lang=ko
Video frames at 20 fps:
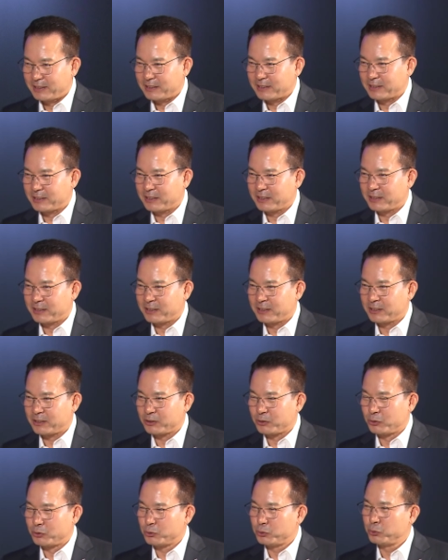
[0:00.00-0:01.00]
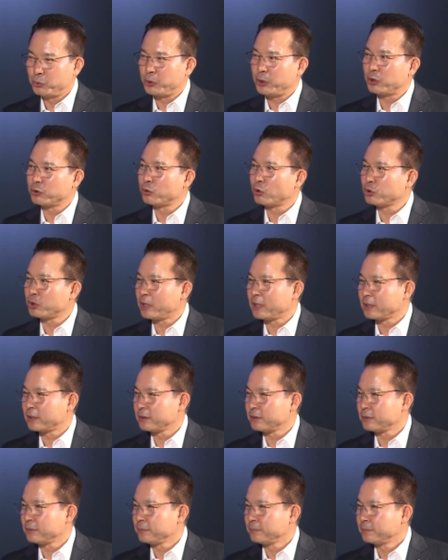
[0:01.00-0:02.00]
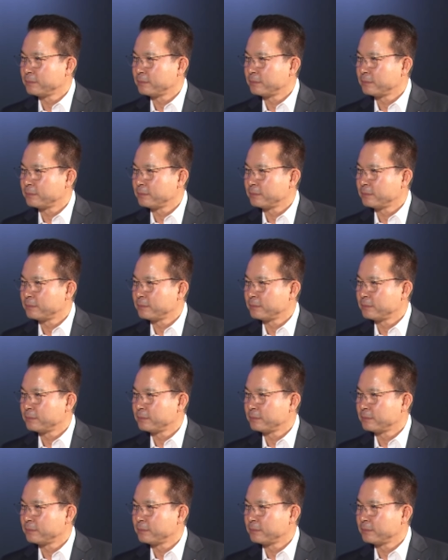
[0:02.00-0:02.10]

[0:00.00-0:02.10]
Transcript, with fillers: 어, 수위를 조절한 거죠.